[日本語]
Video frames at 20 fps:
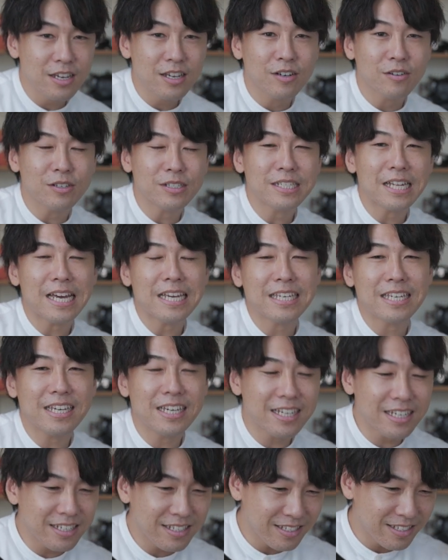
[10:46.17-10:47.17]
これ最
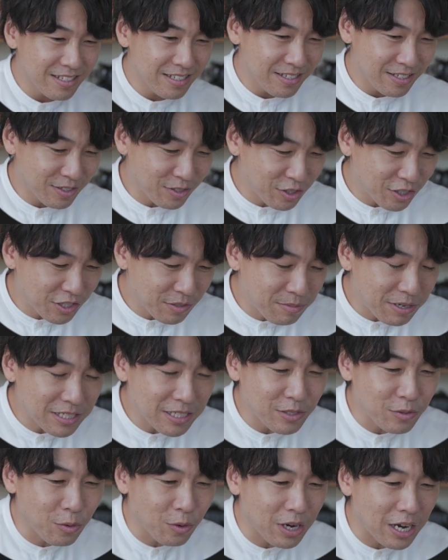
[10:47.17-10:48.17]
近
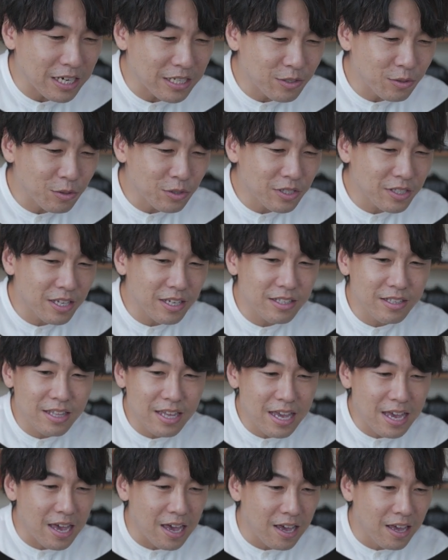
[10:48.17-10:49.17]
スクールバスを改造してい
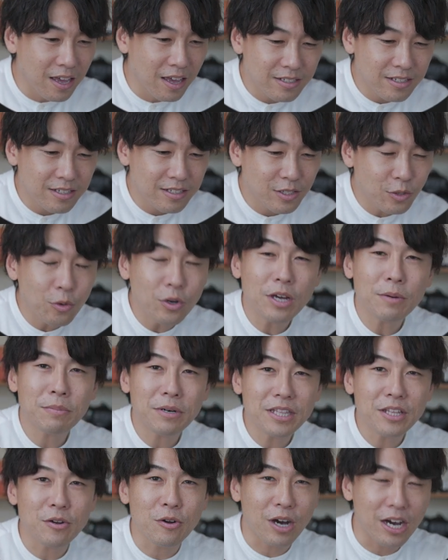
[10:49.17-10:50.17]
て
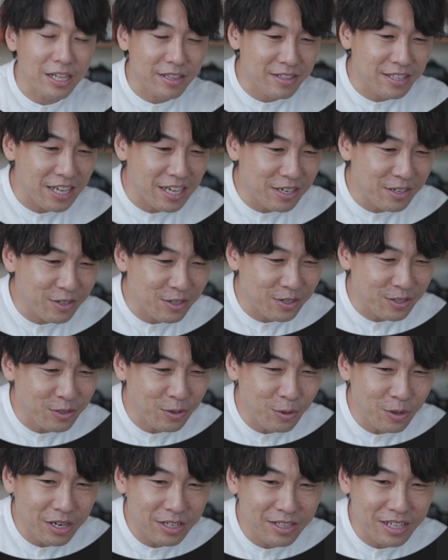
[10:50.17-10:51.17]
ソーラーパネルを貼っている
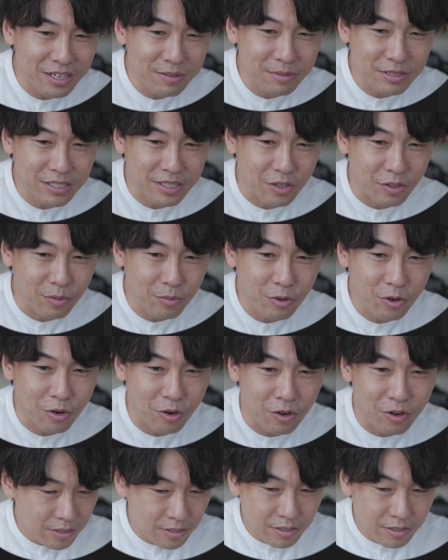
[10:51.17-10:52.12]
動画になりますけども